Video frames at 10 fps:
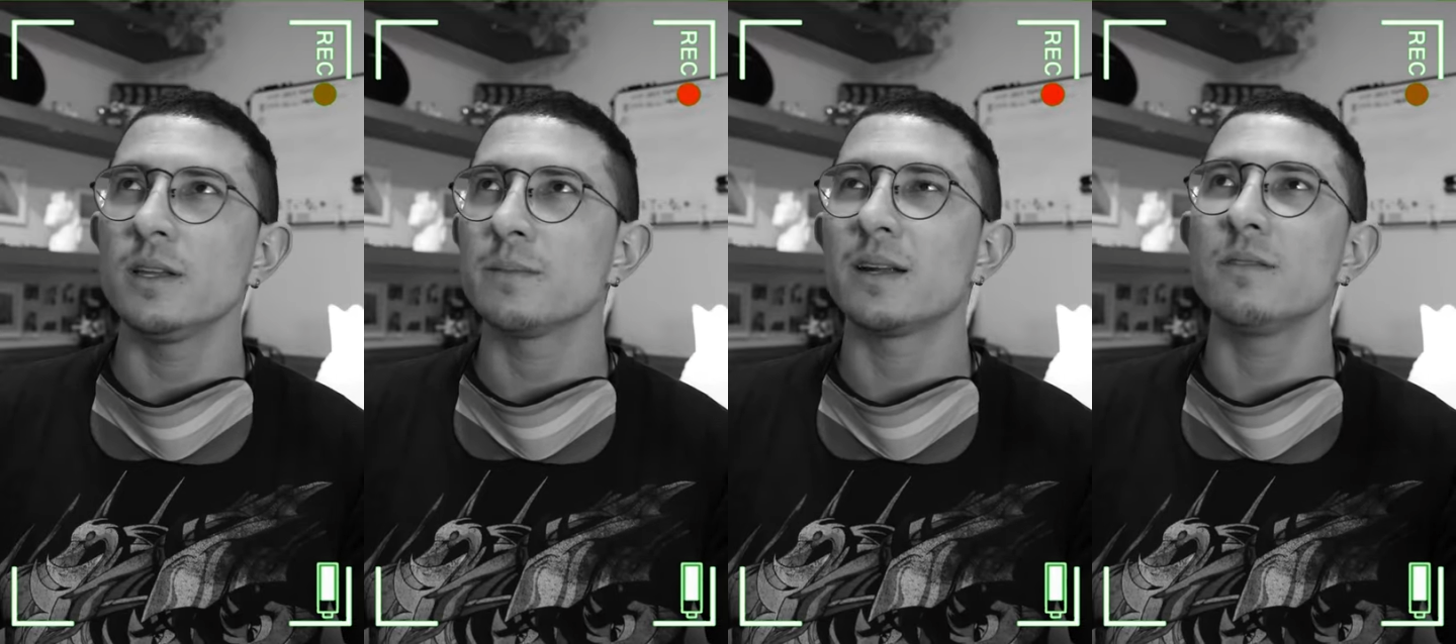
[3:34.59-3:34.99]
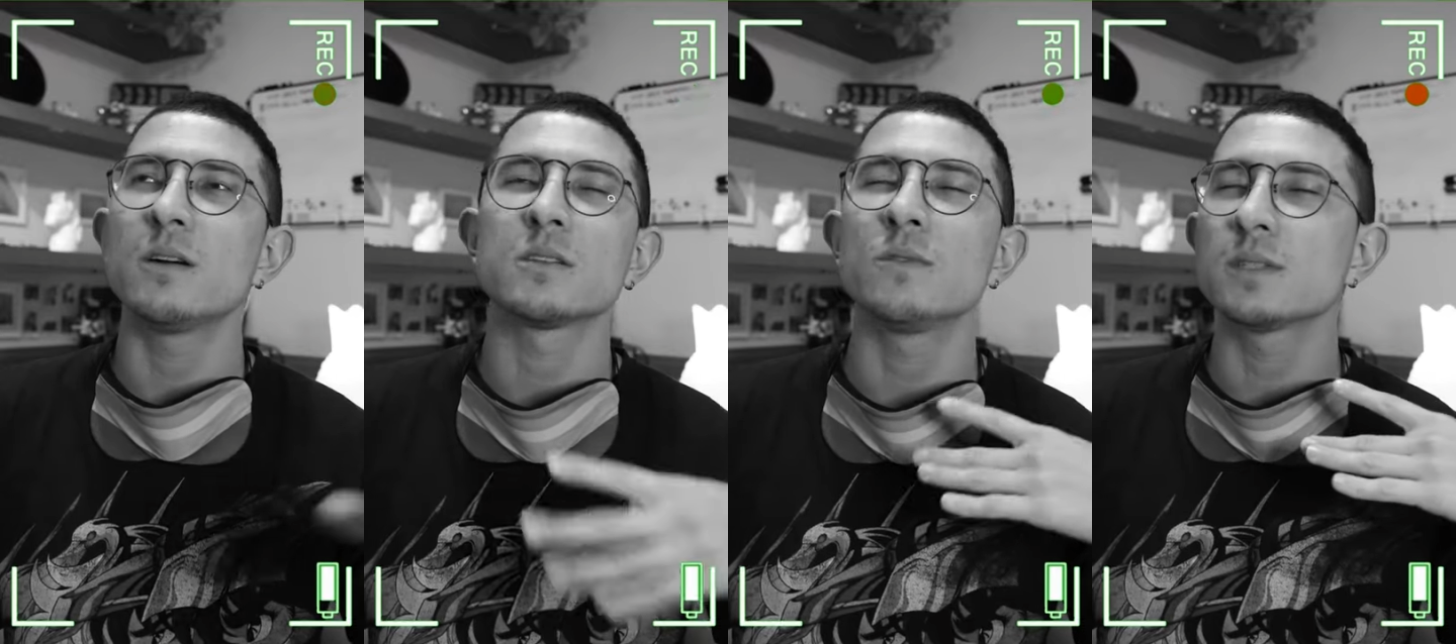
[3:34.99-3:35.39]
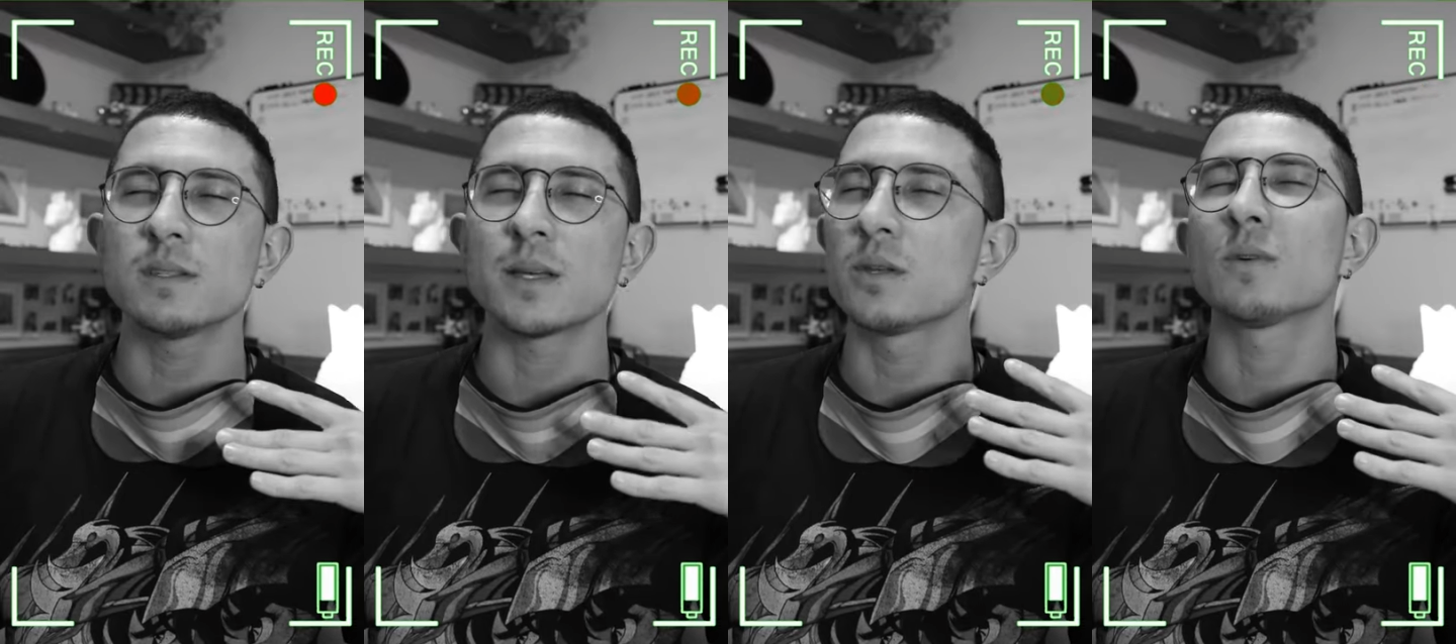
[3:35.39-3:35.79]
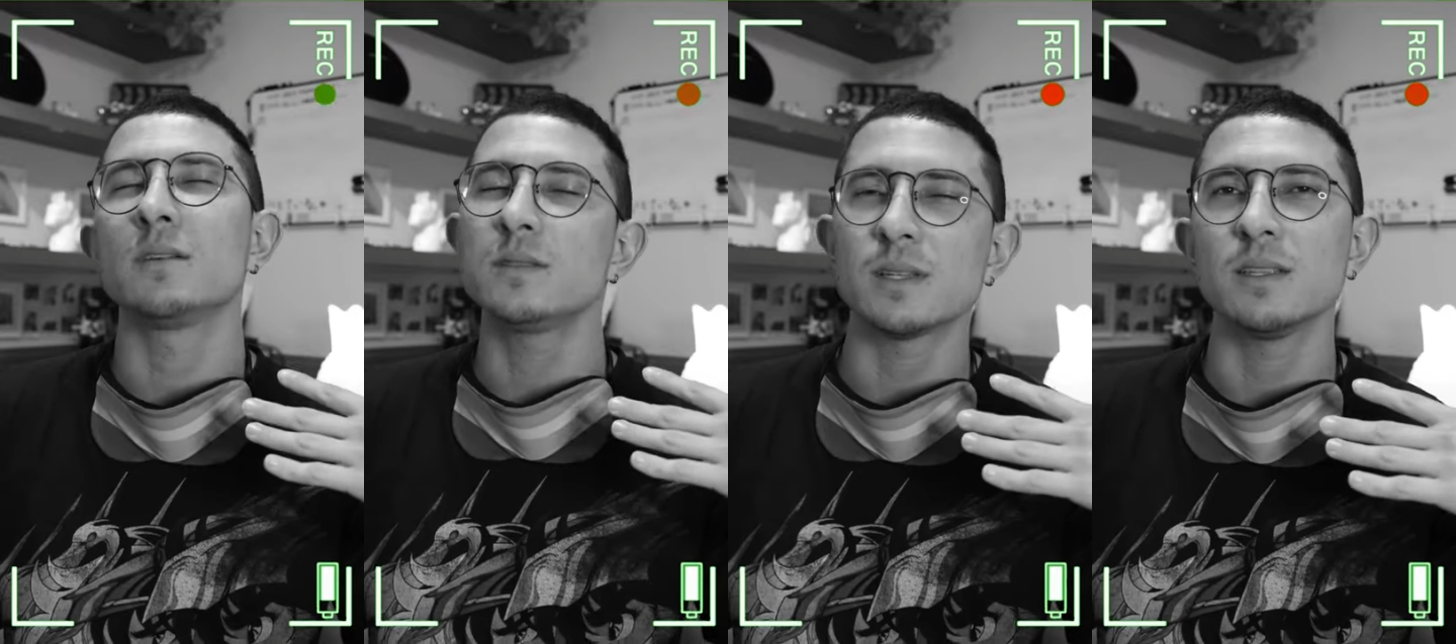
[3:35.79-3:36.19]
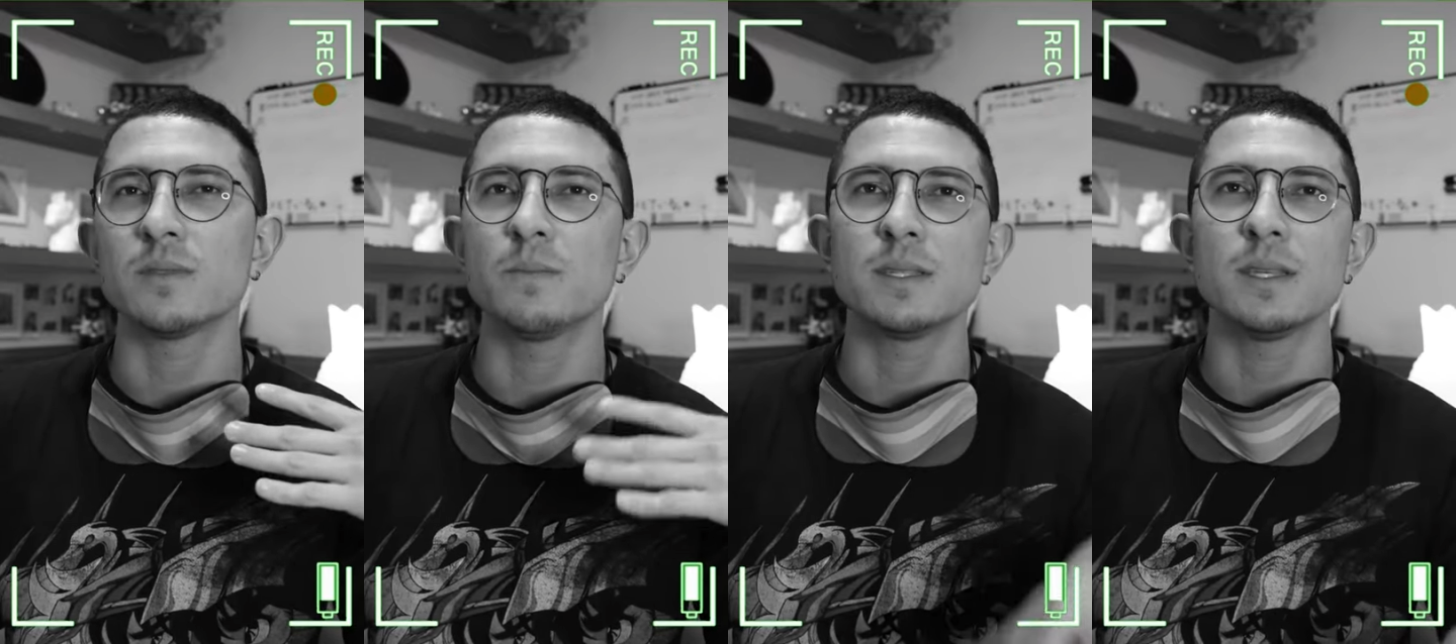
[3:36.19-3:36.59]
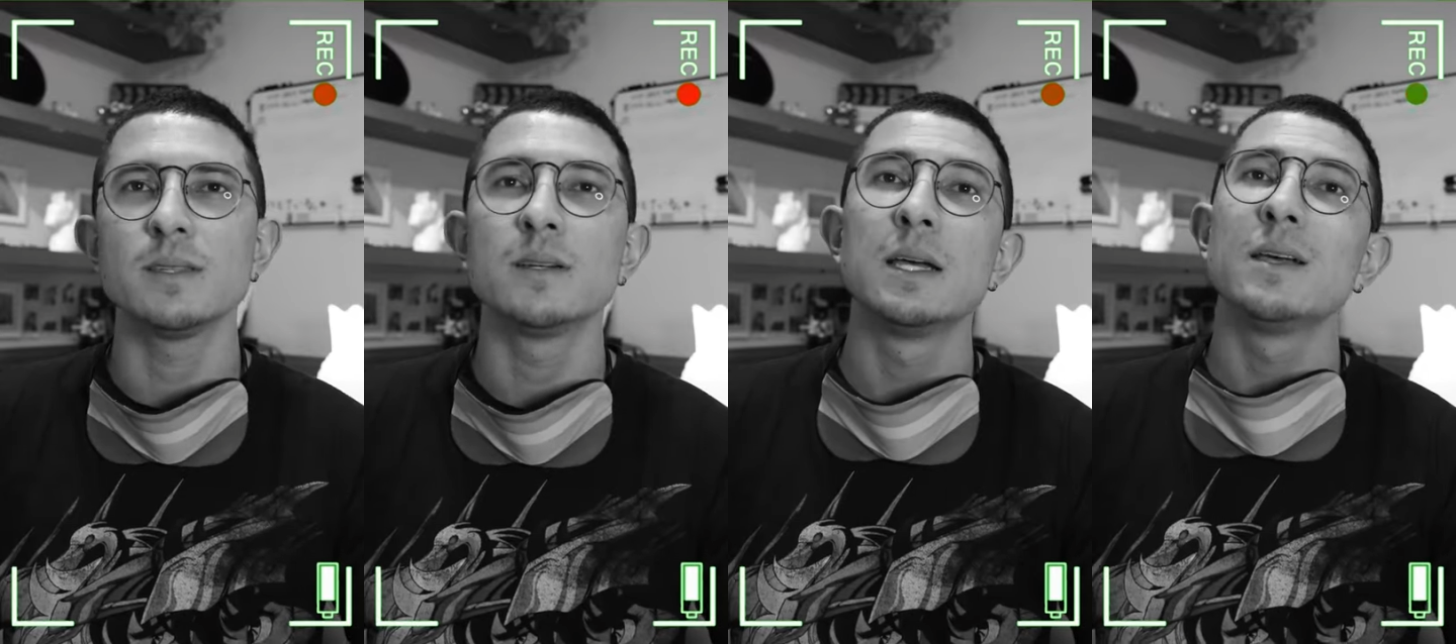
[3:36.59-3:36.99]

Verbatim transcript: linda, maravilhosa, vou descansar porque eu tô cansada de fazer pesquisa.